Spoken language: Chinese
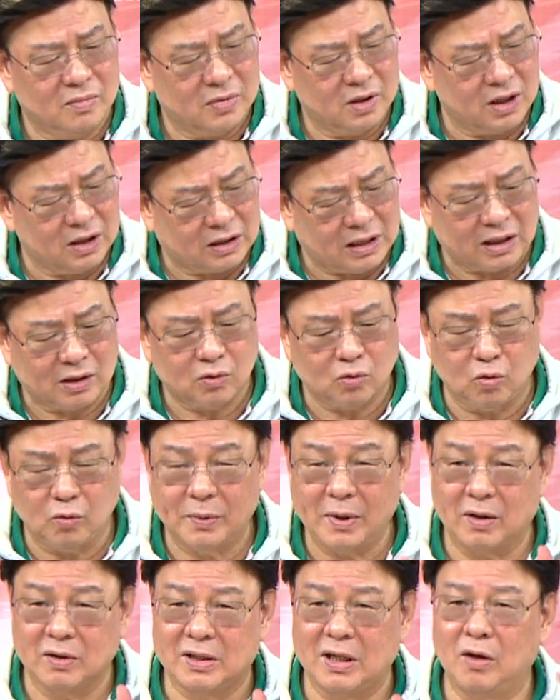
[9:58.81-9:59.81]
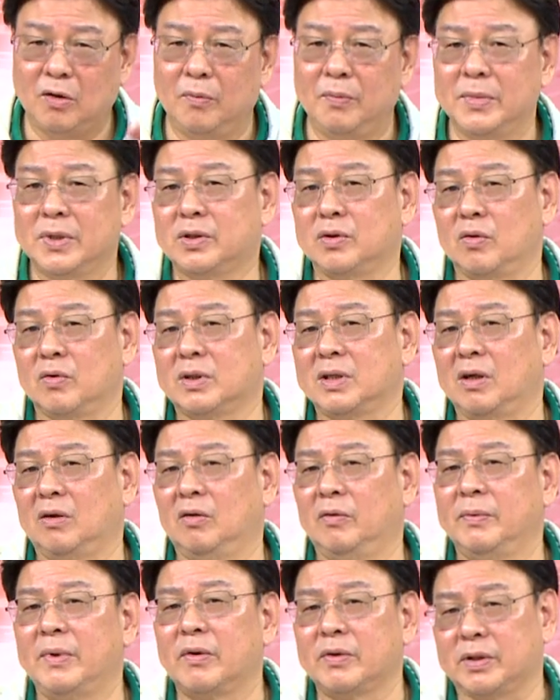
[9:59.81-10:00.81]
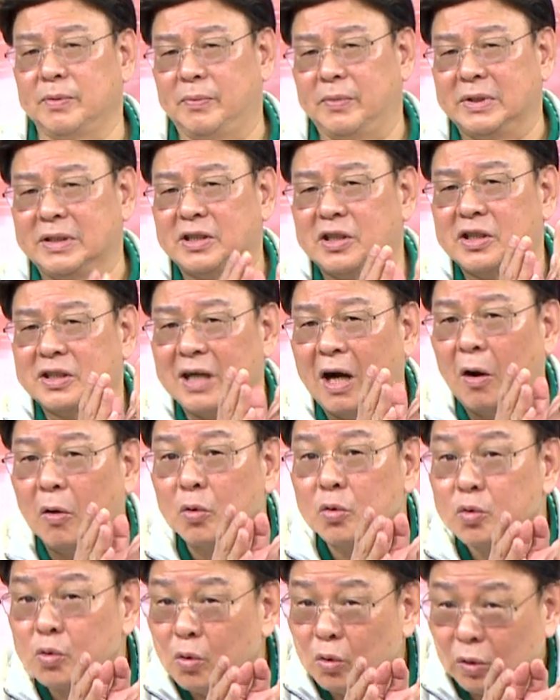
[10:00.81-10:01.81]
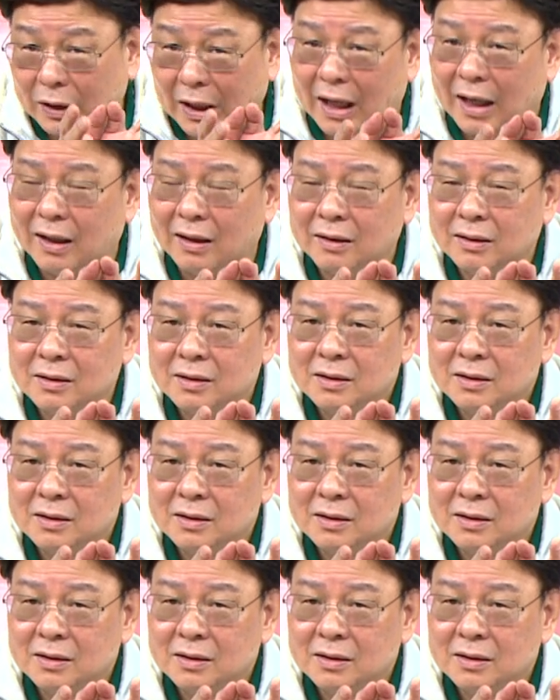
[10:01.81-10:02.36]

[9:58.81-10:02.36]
一档股票在我们手上，我们要怎么去操作它？